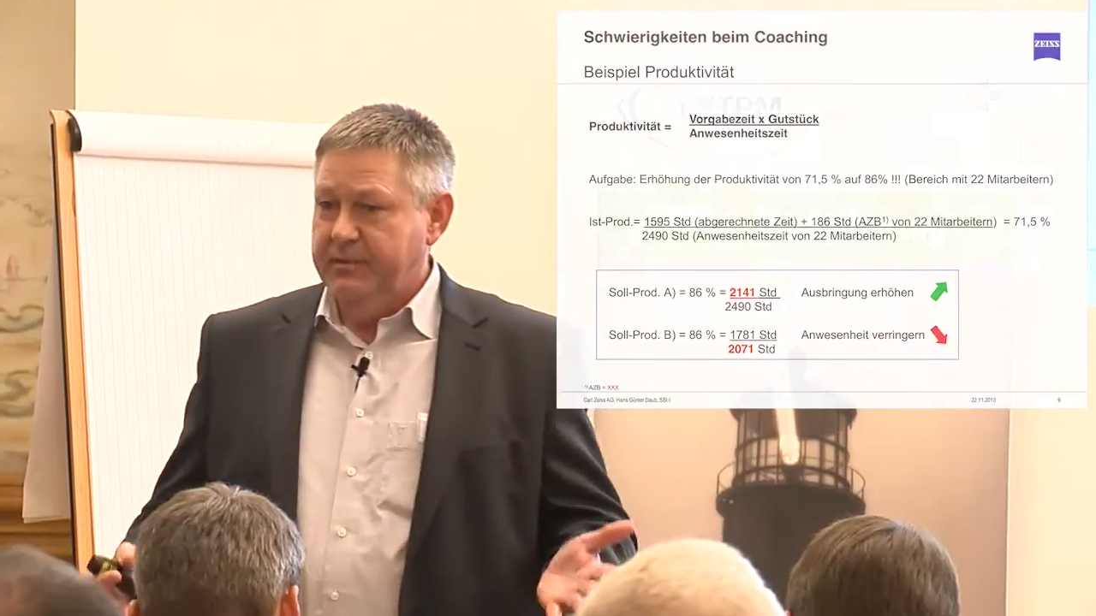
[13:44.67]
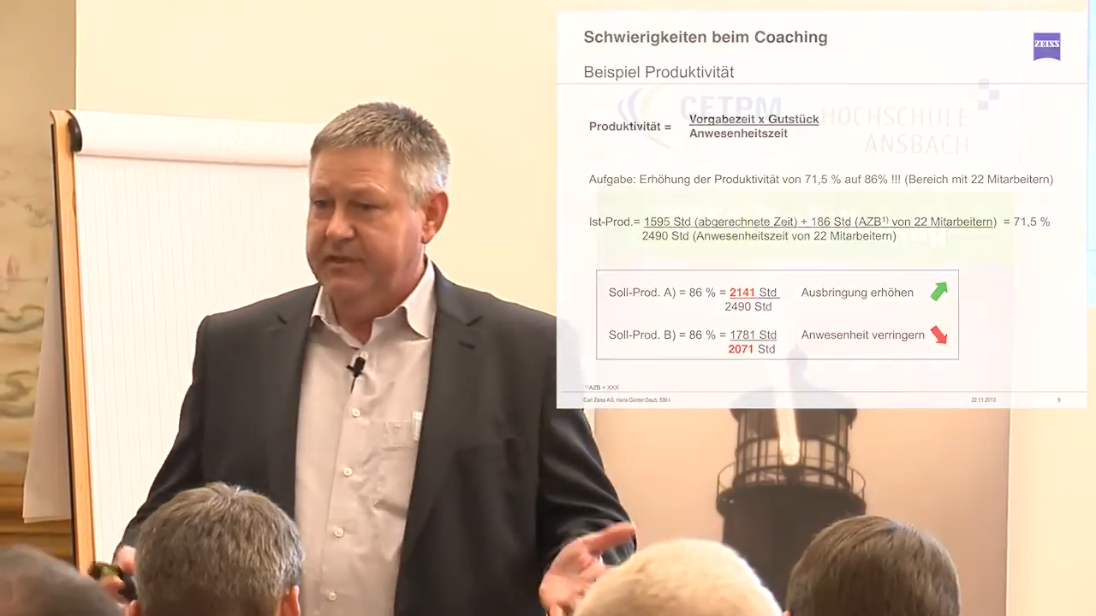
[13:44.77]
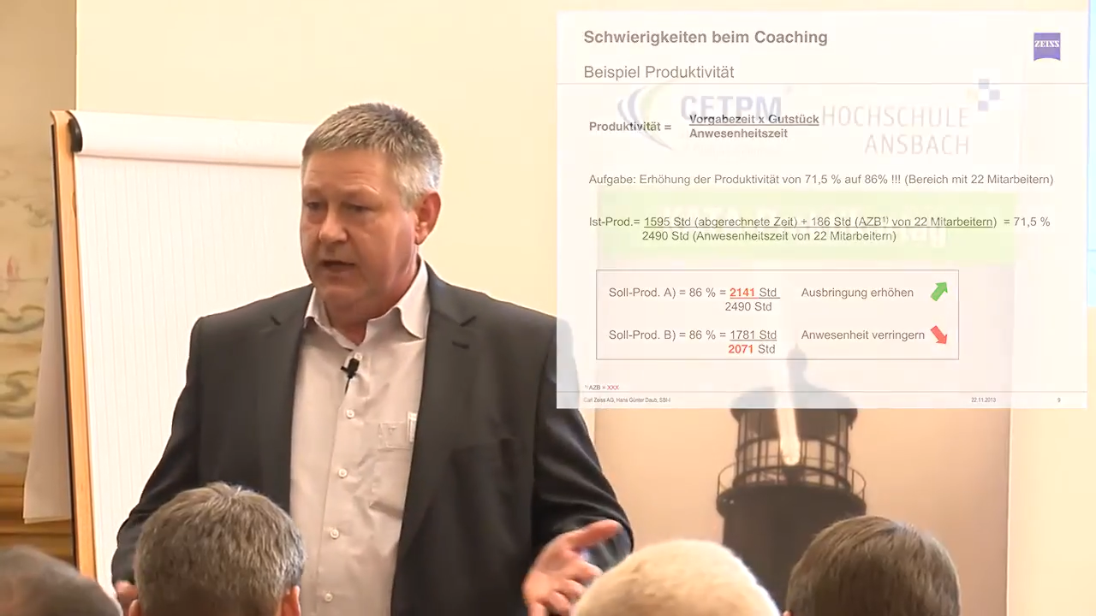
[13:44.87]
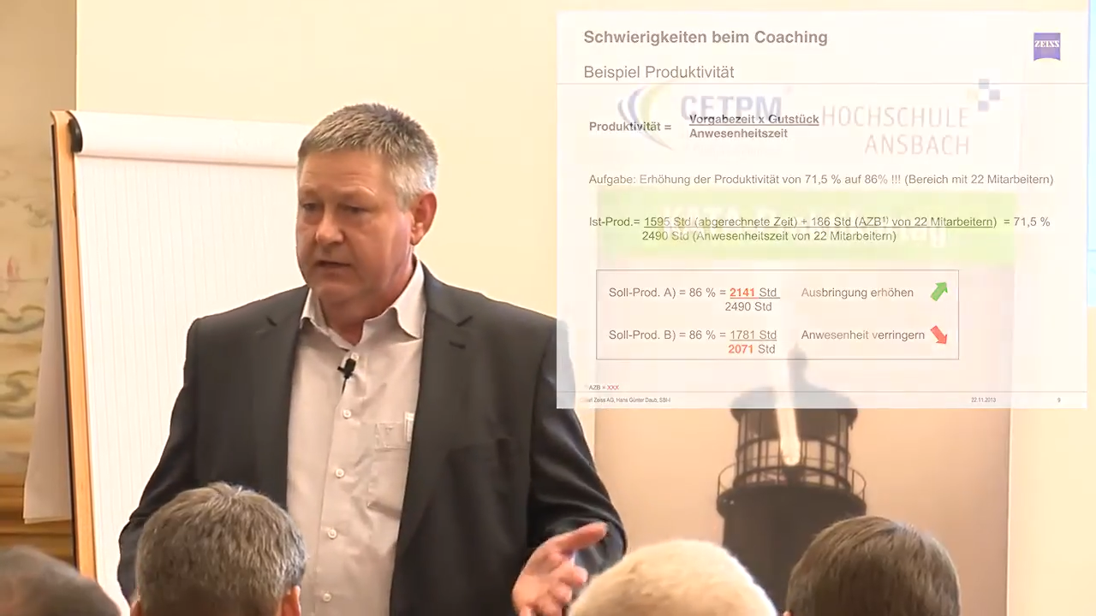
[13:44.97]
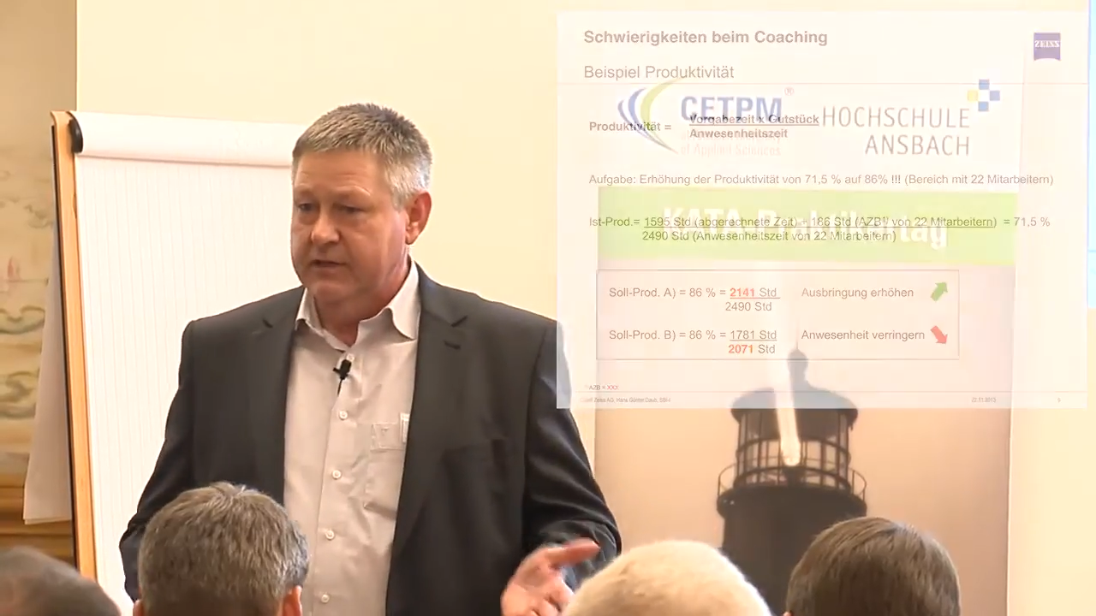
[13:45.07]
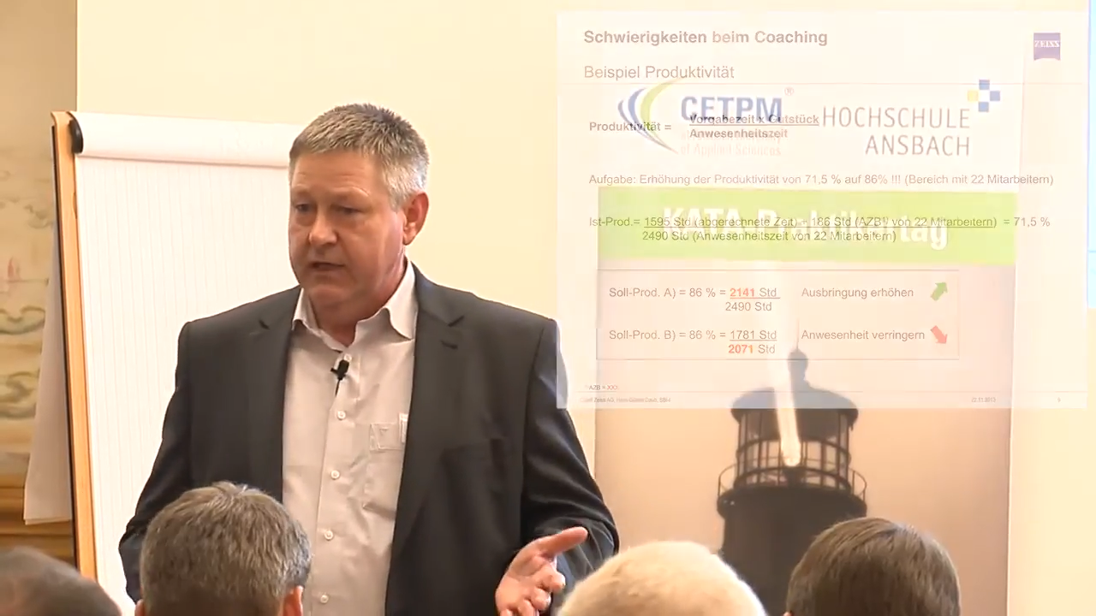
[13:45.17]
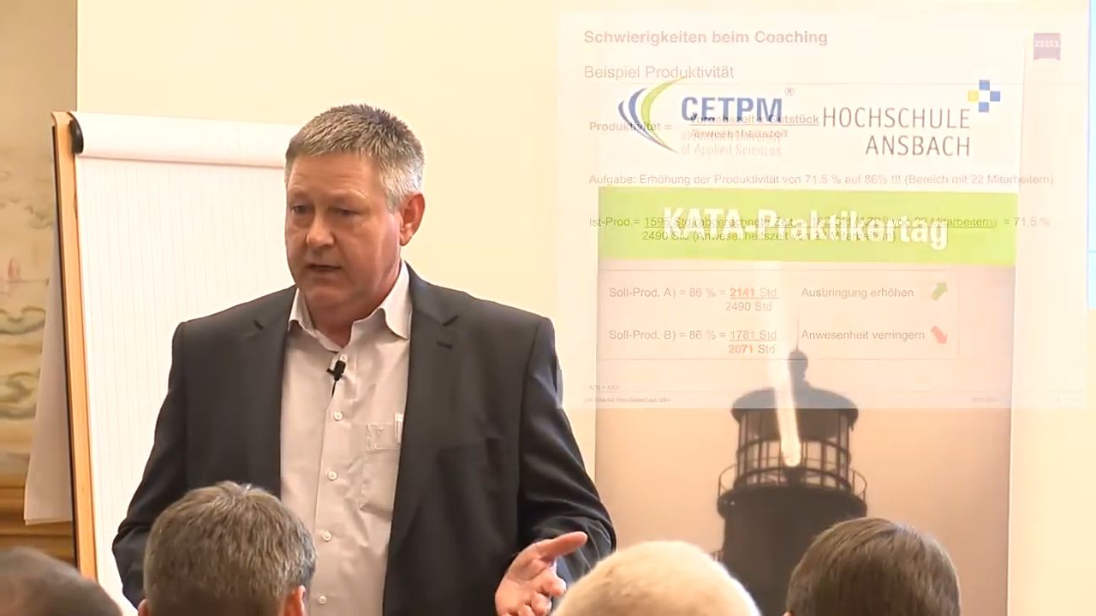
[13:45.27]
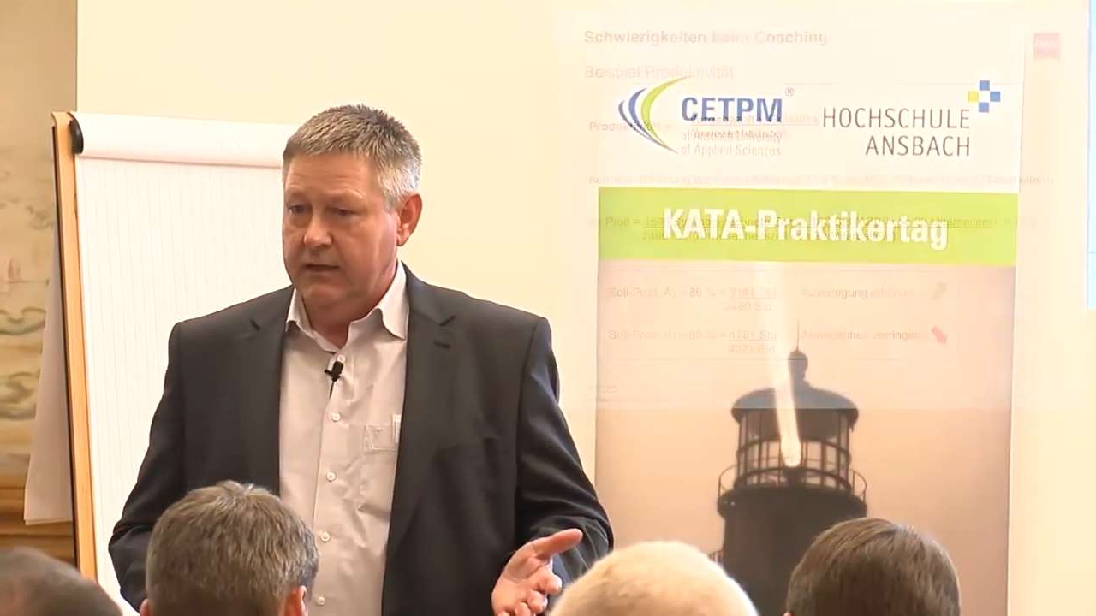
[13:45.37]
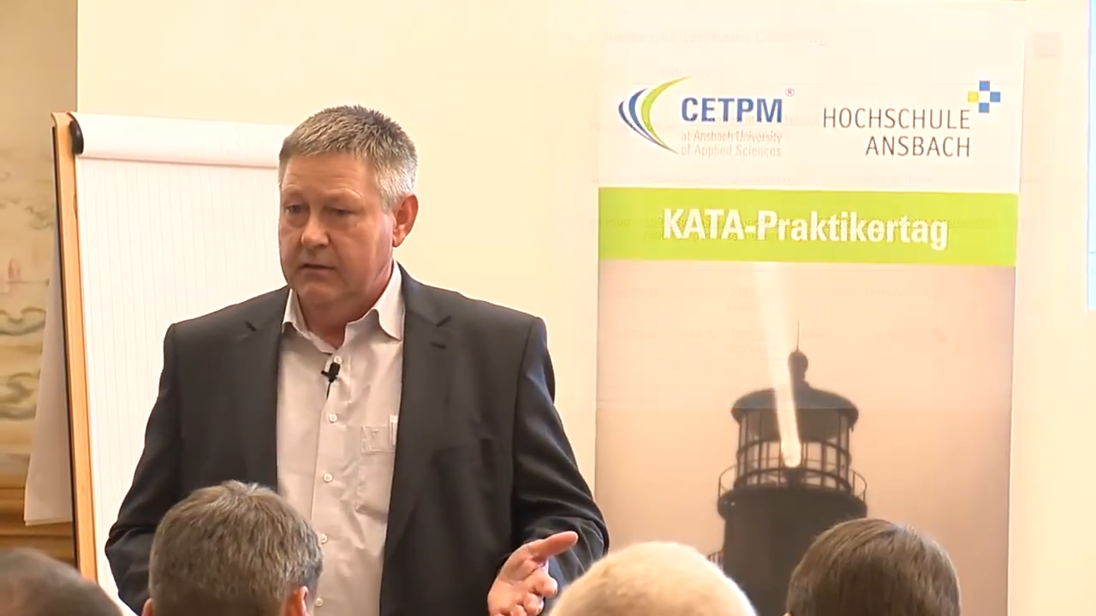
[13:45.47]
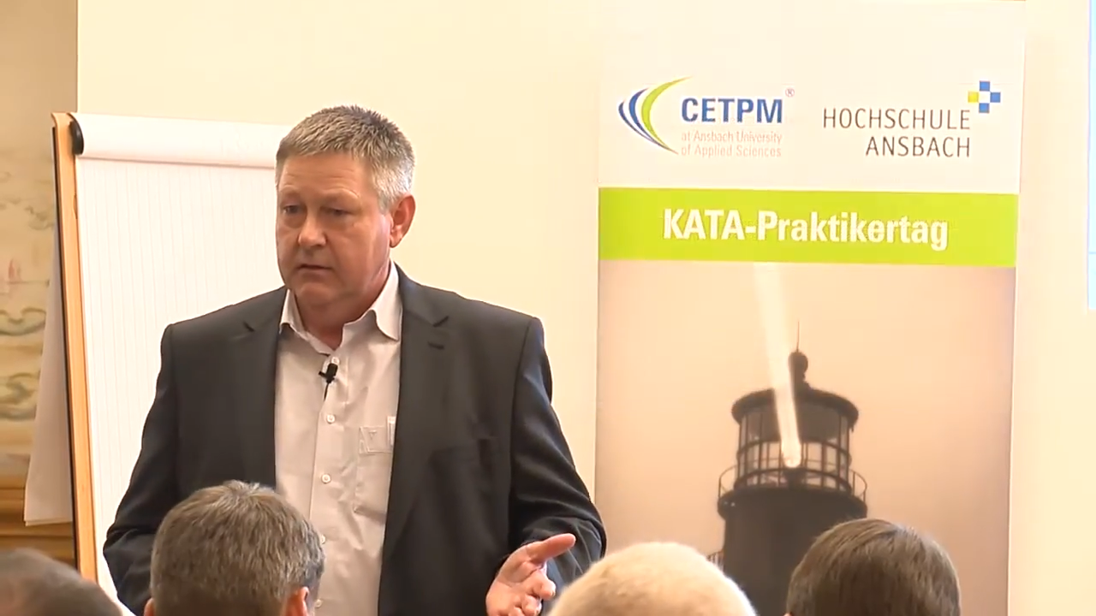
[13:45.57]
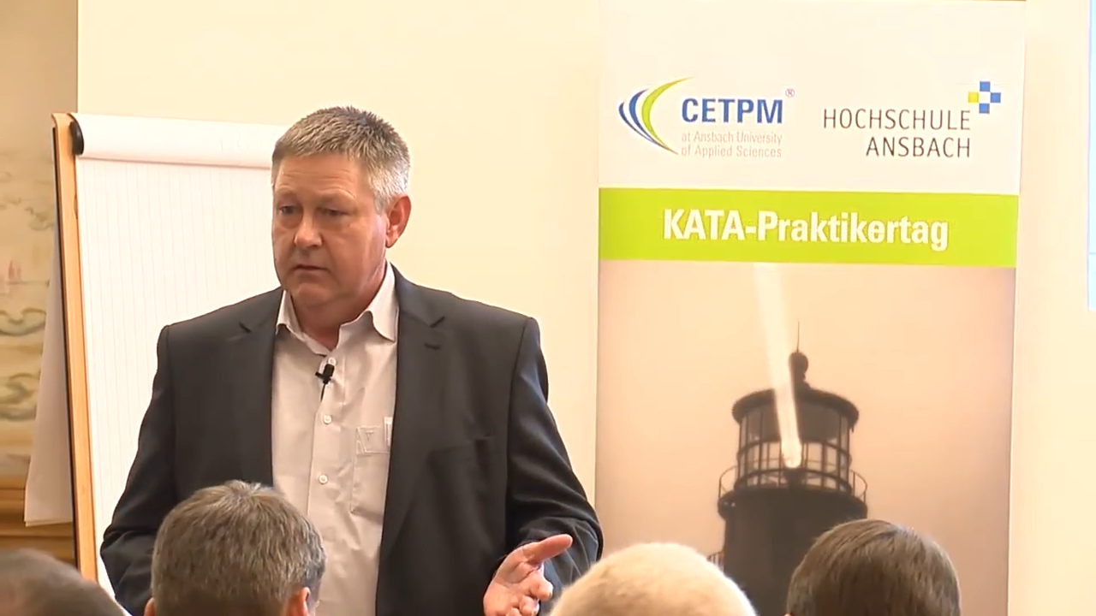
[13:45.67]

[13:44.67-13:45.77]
ist ja alles klar.